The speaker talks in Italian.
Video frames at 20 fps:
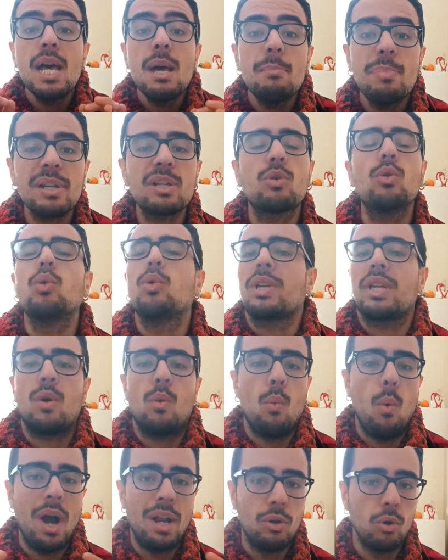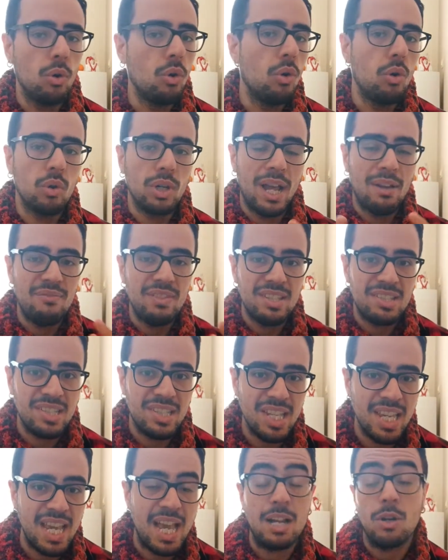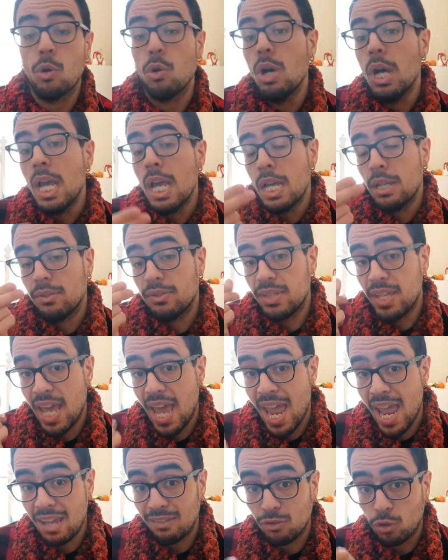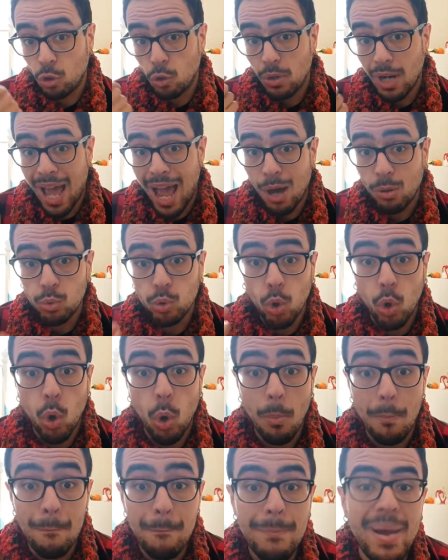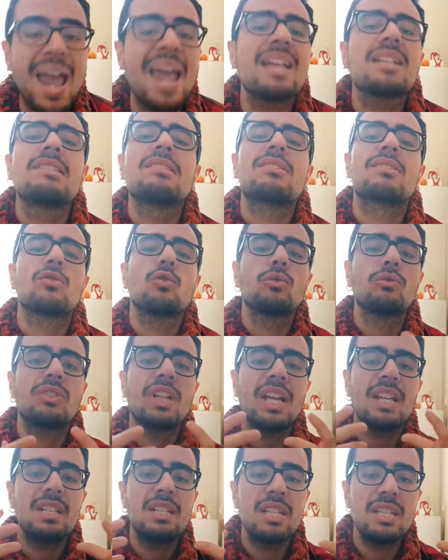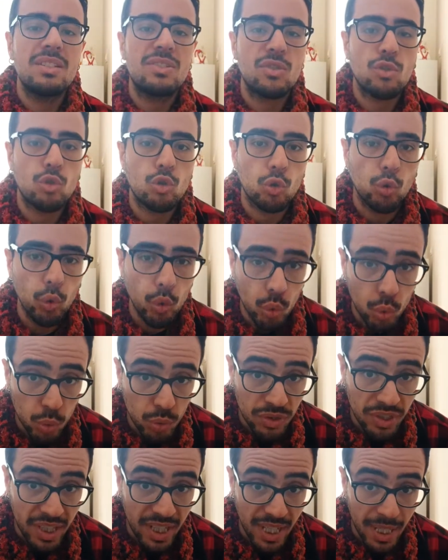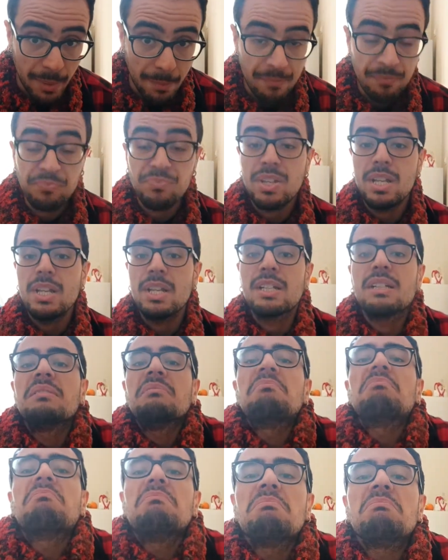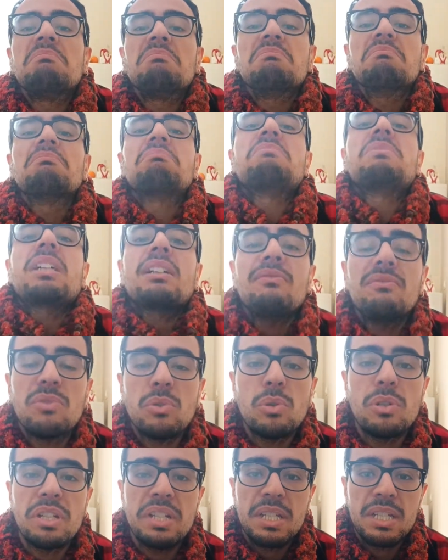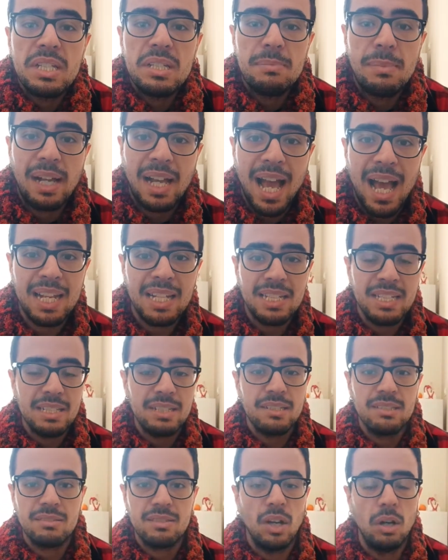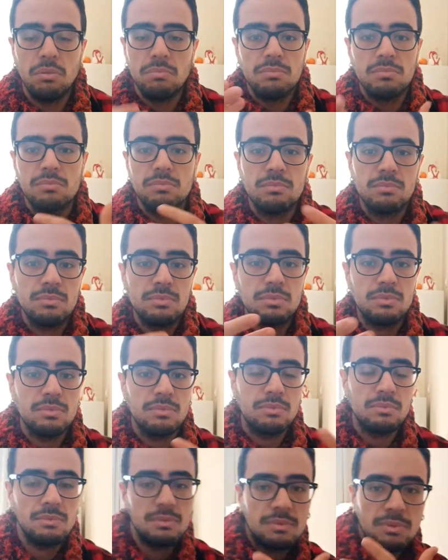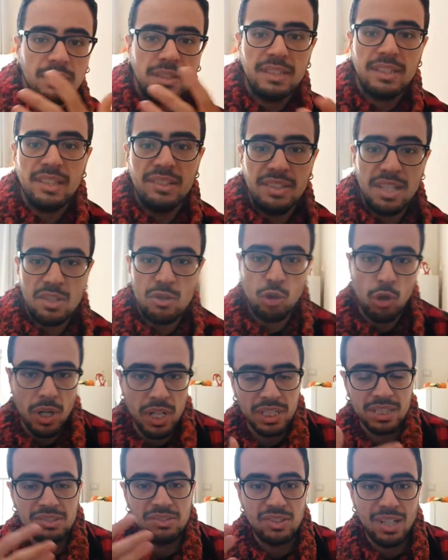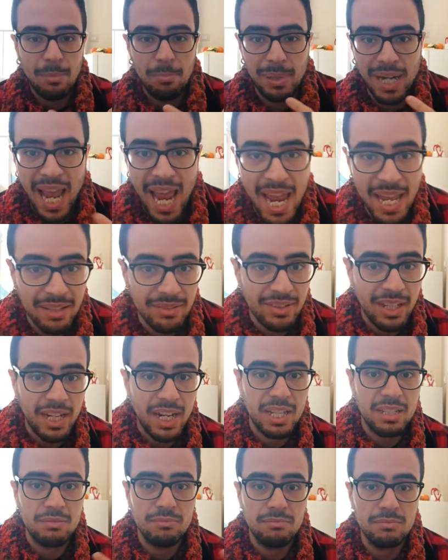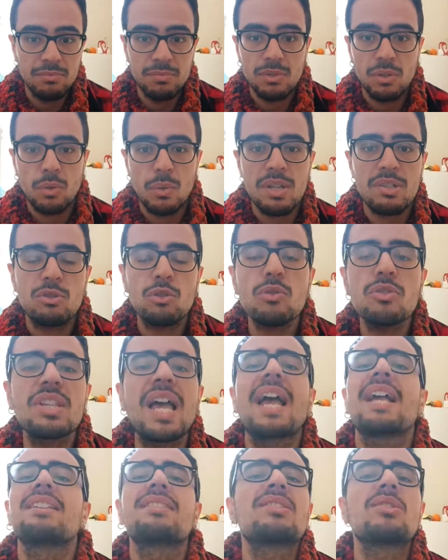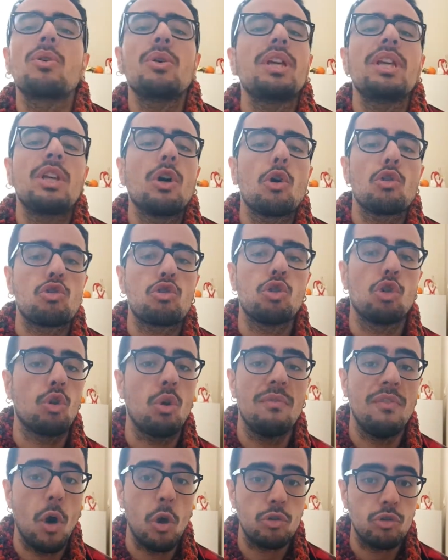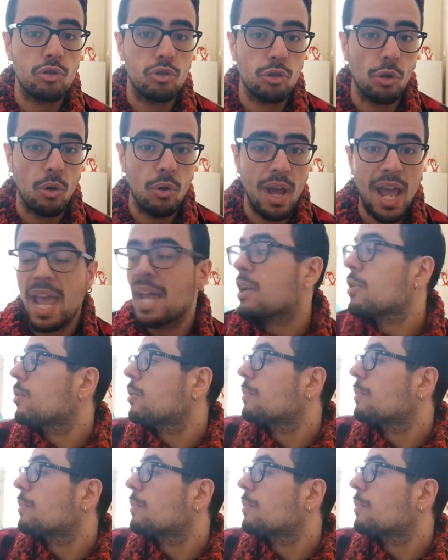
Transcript: Per cui, qualora vi siano dietro l'autocompenso degli studi eh, che voi magari, insomma, avete intenzione di intraprendere in questo senso, io sono vostro. Ecco.